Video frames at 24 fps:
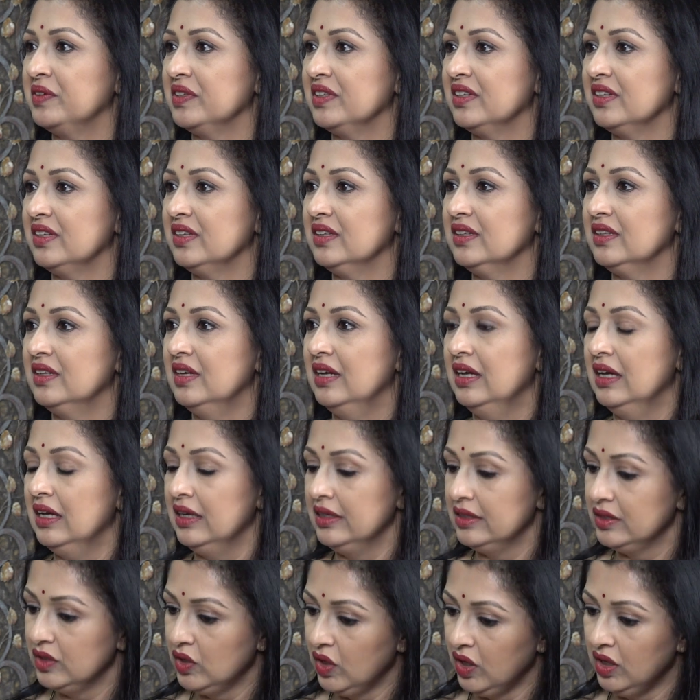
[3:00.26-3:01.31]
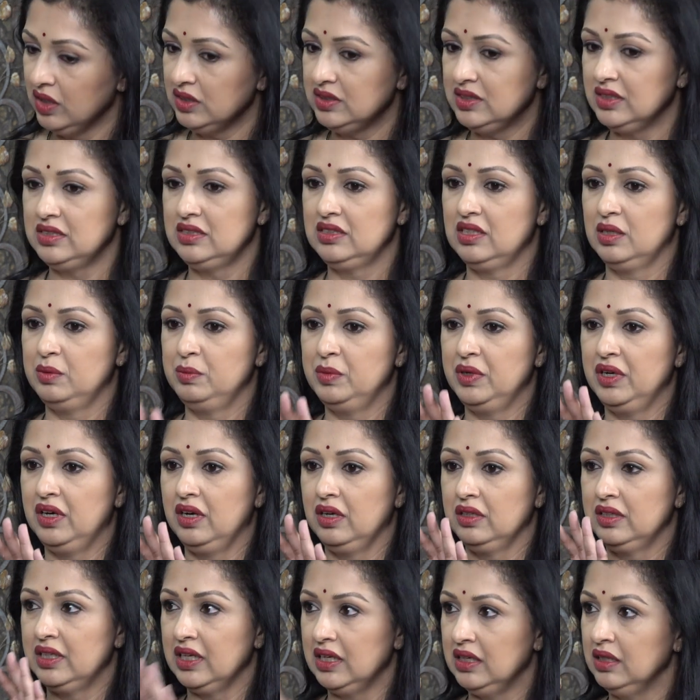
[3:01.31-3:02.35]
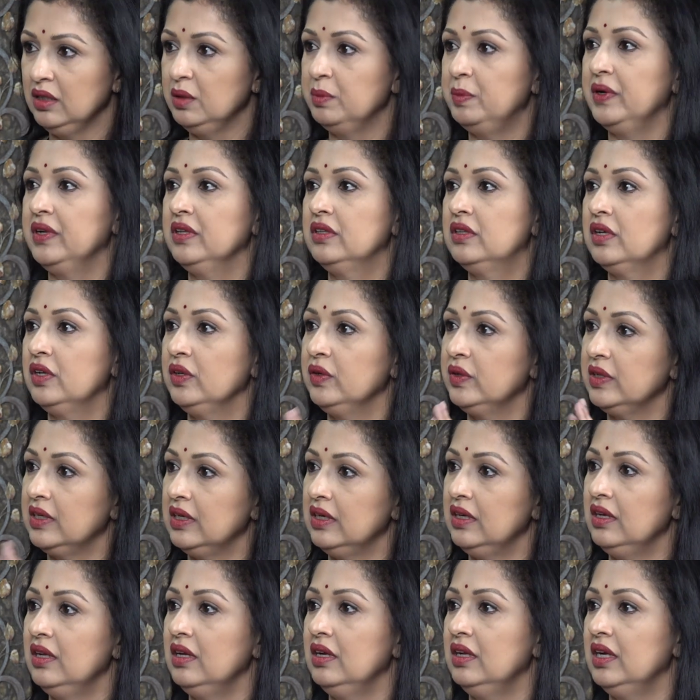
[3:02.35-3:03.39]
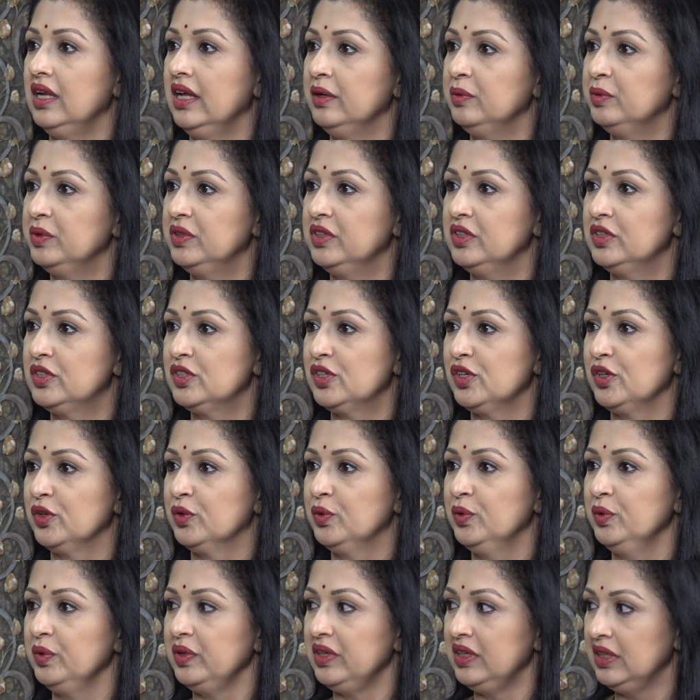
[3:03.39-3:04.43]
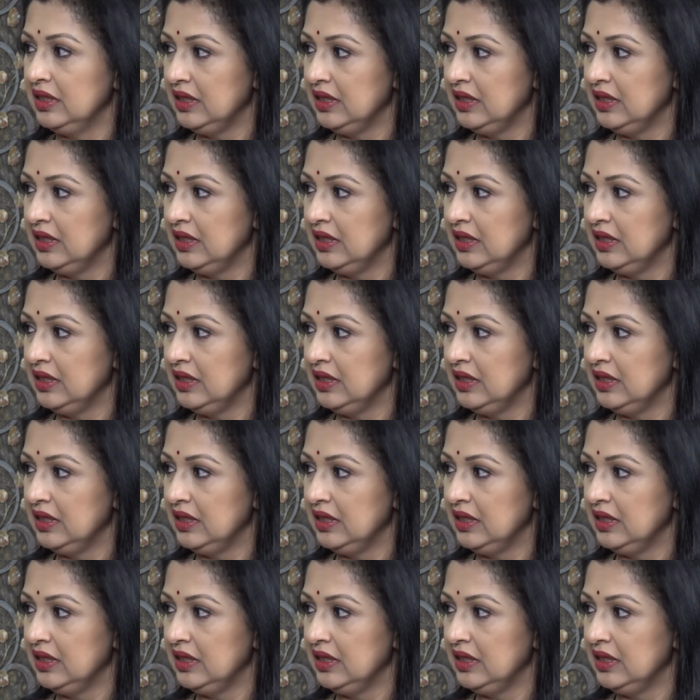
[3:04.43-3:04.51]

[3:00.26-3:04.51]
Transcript: வந்தது நாட் ஜஸ்ட் தமிழ் தெலுங்கு படத்துலேயும் எல்லா லாங்குவேஜஸ்லேயும்